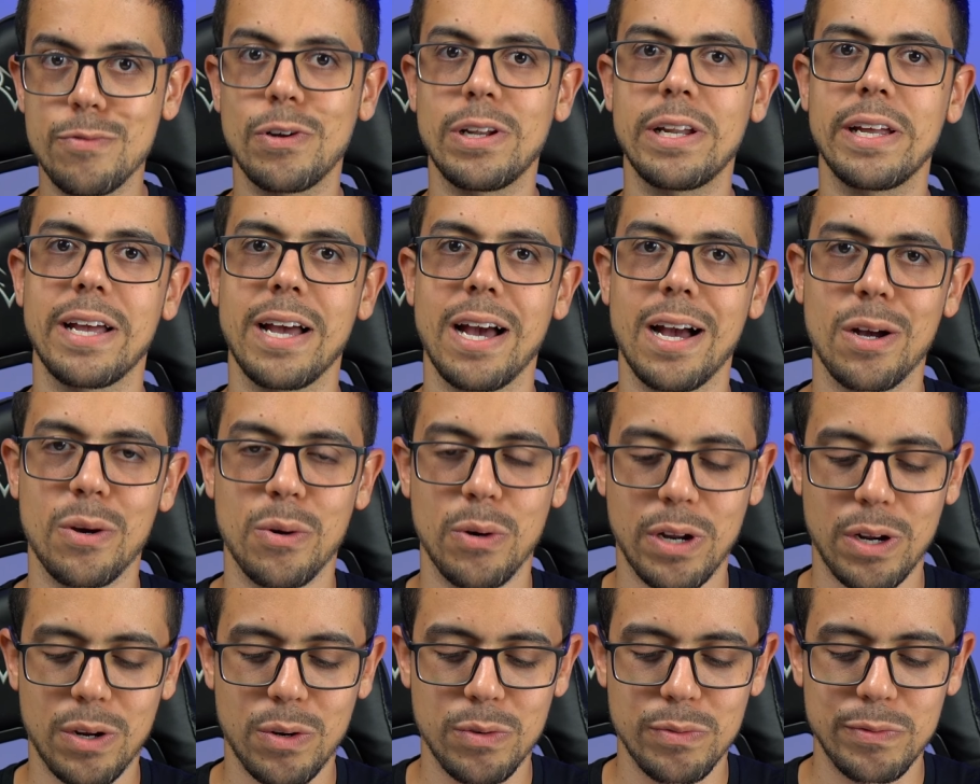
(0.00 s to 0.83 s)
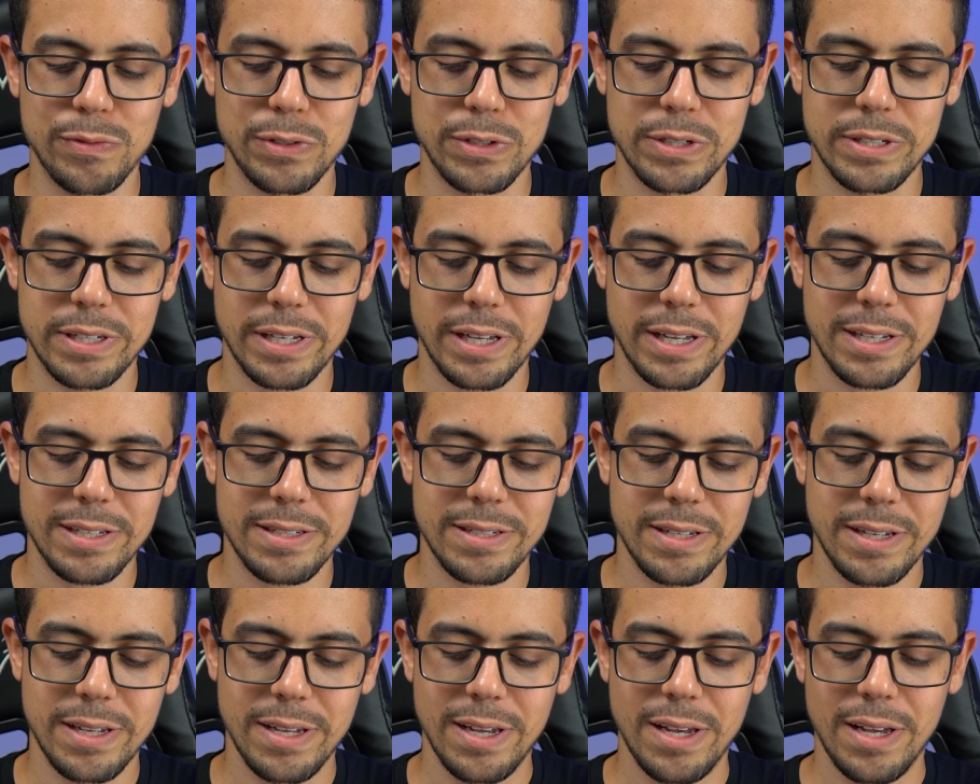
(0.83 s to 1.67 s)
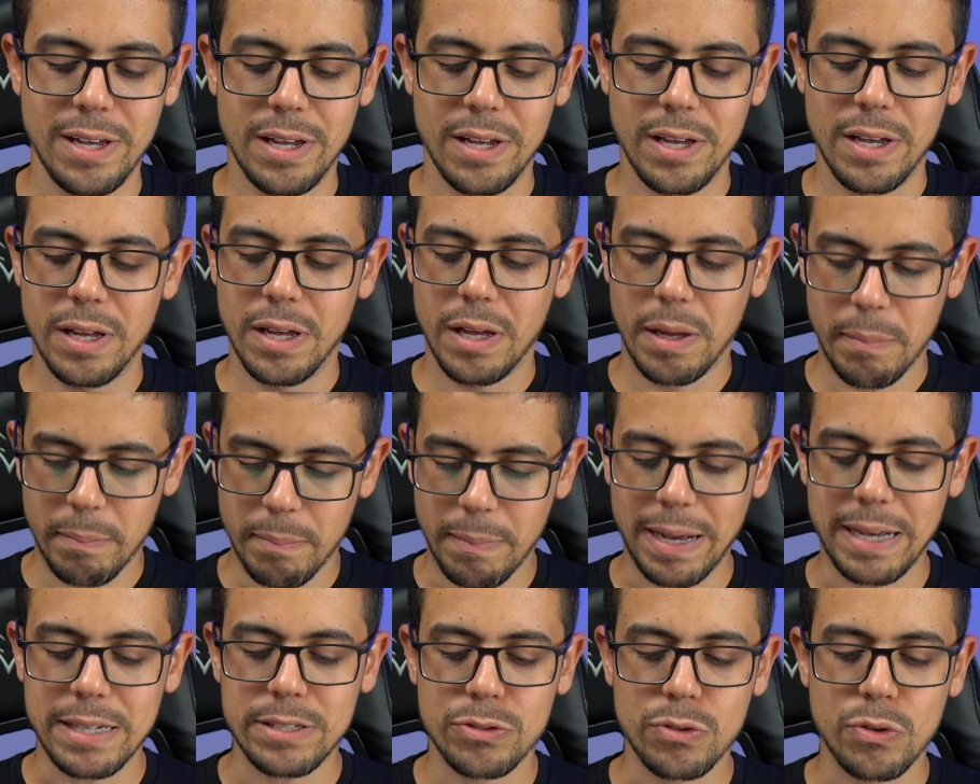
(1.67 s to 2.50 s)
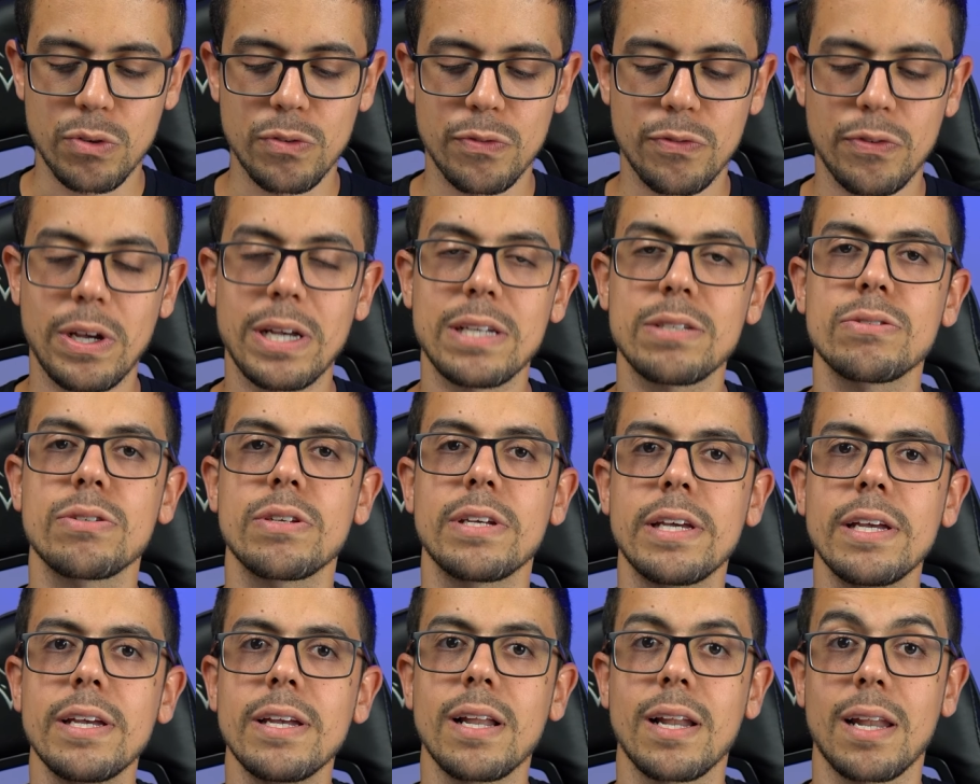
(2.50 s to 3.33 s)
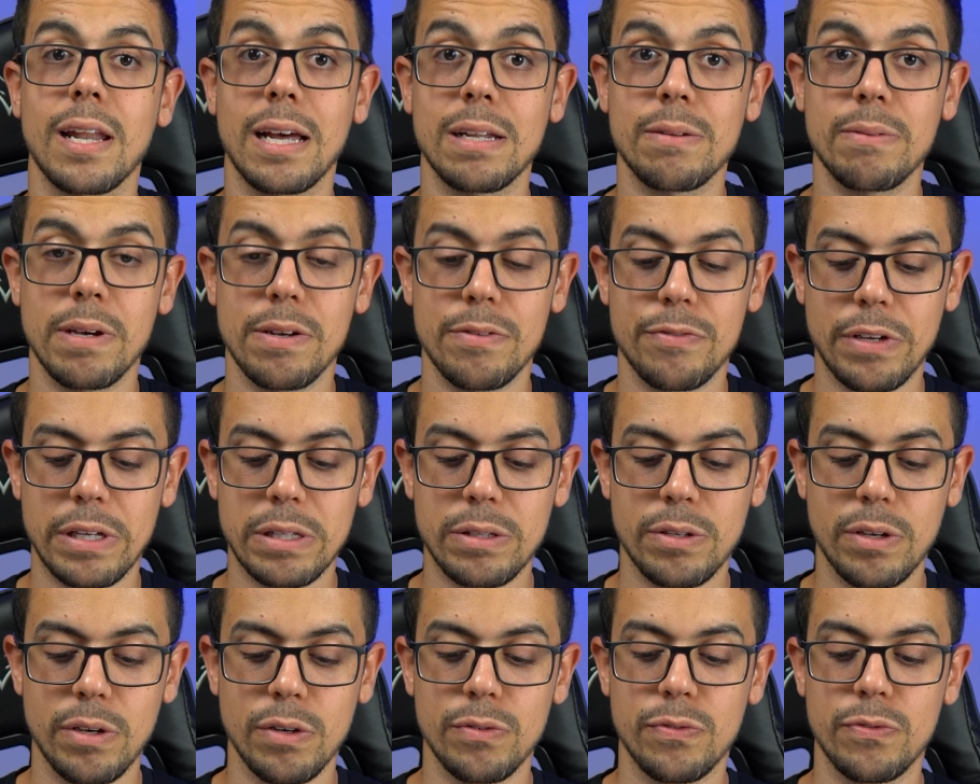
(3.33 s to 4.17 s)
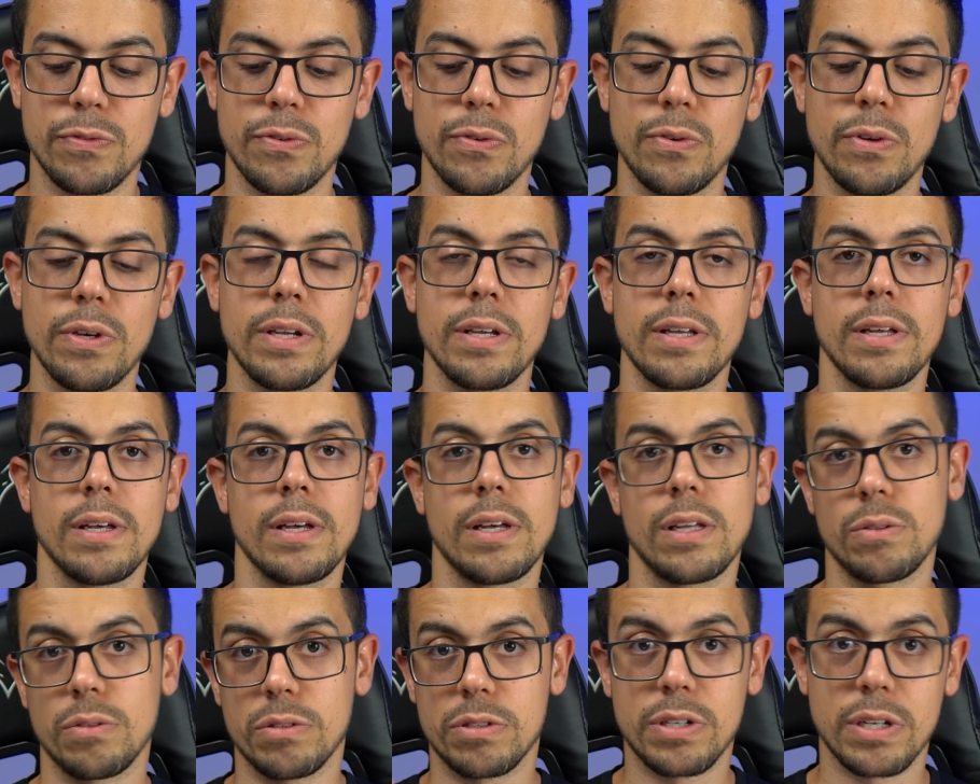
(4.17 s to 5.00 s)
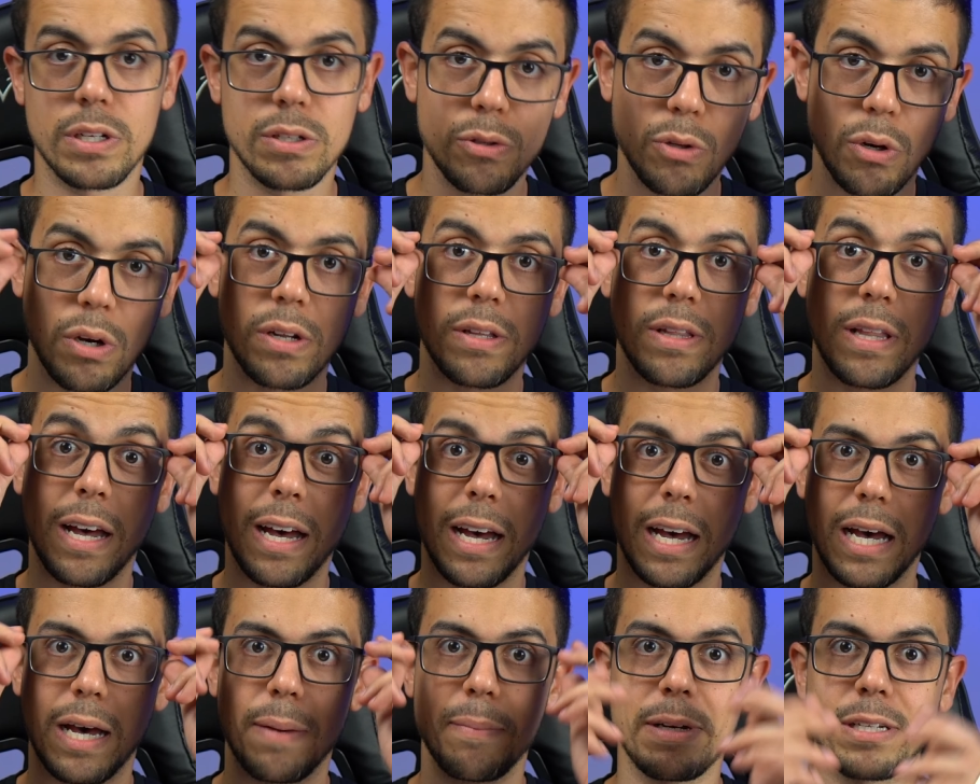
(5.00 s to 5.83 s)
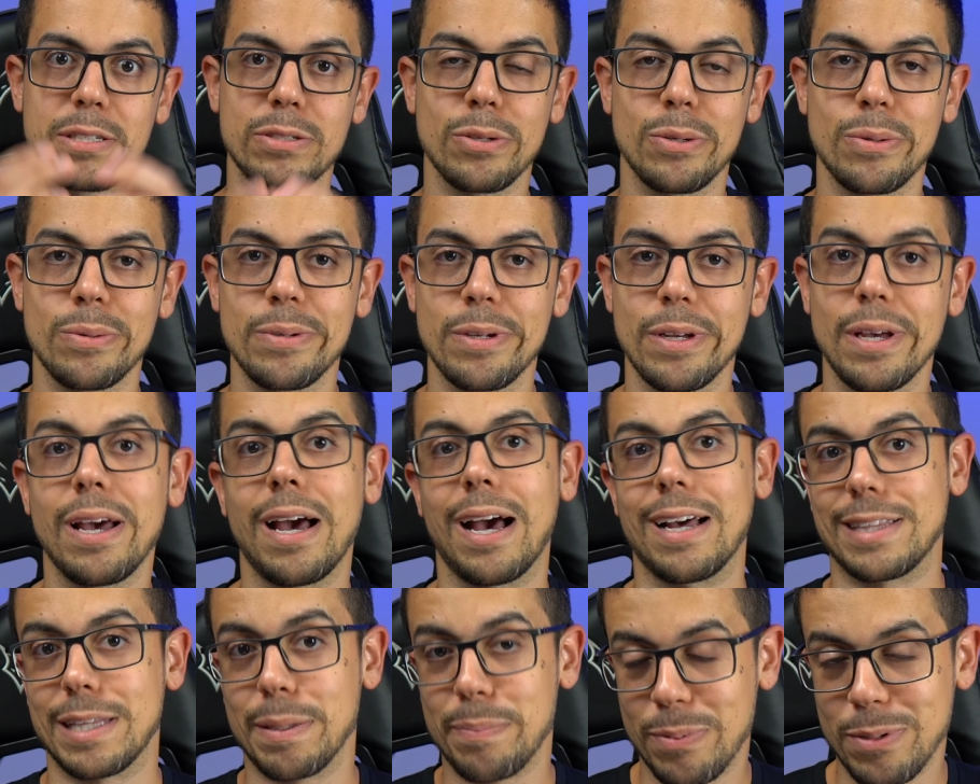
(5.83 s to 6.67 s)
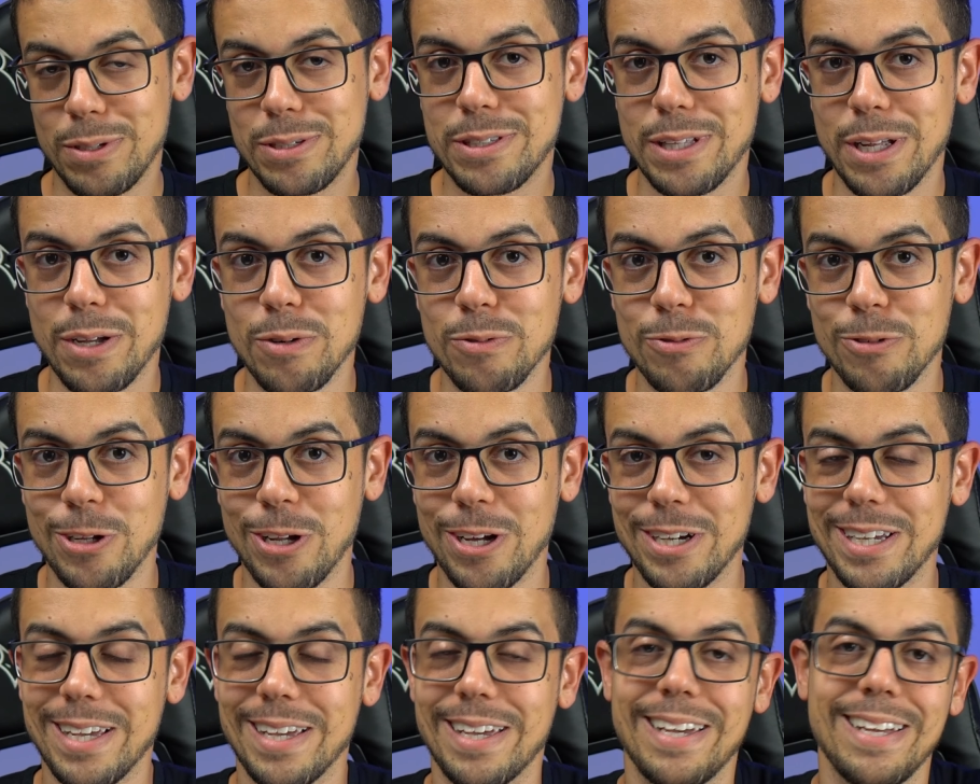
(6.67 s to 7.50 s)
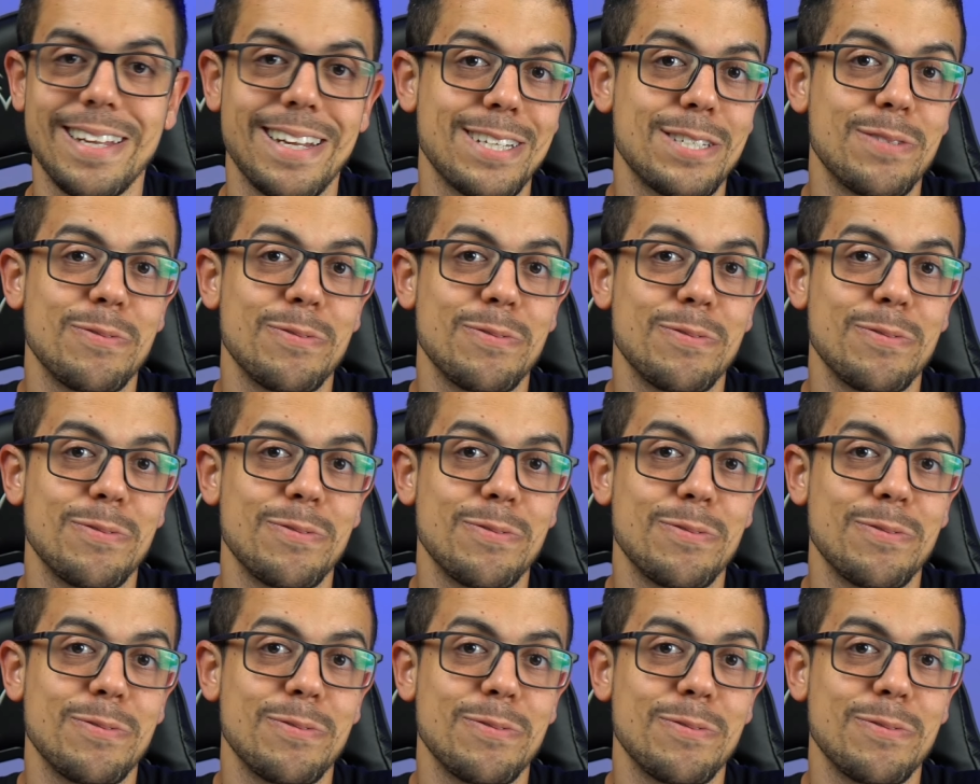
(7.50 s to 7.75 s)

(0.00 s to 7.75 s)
vou ligar agora com vocês. Mas confesso que lá no evento que eu fui, no escritório da Amazon, até postei um vlog aqui, né?